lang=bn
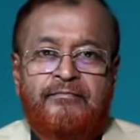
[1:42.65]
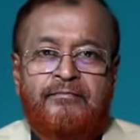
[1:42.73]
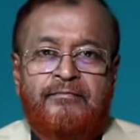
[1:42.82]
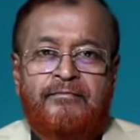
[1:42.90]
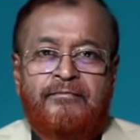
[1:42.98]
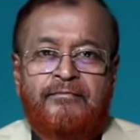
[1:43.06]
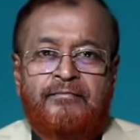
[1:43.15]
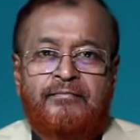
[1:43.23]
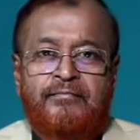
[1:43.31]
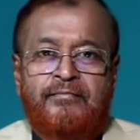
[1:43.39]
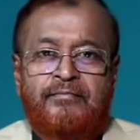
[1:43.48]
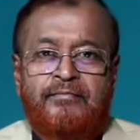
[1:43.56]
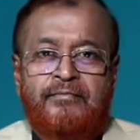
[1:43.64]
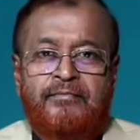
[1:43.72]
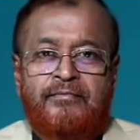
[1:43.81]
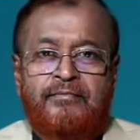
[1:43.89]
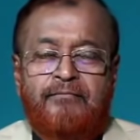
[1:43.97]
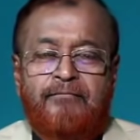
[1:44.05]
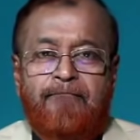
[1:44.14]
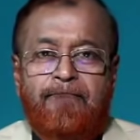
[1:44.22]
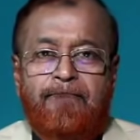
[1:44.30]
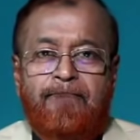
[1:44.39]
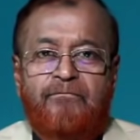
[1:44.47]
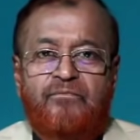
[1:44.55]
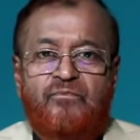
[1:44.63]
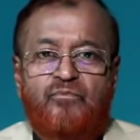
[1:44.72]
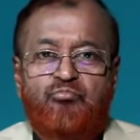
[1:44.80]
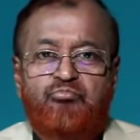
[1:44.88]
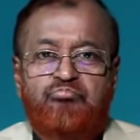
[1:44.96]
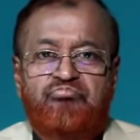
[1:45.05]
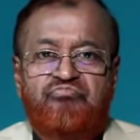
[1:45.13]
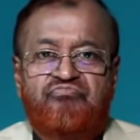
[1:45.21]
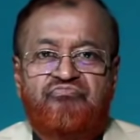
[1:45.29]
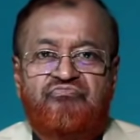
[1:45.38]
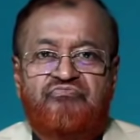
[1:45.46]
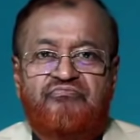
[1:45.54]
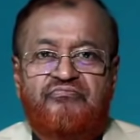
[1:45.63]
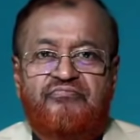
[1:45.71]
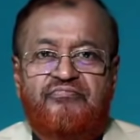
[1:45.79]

জি আমার কষ্ট হচ্ছে ডান পায়ে ব্যথা ছিল ব্যথাটা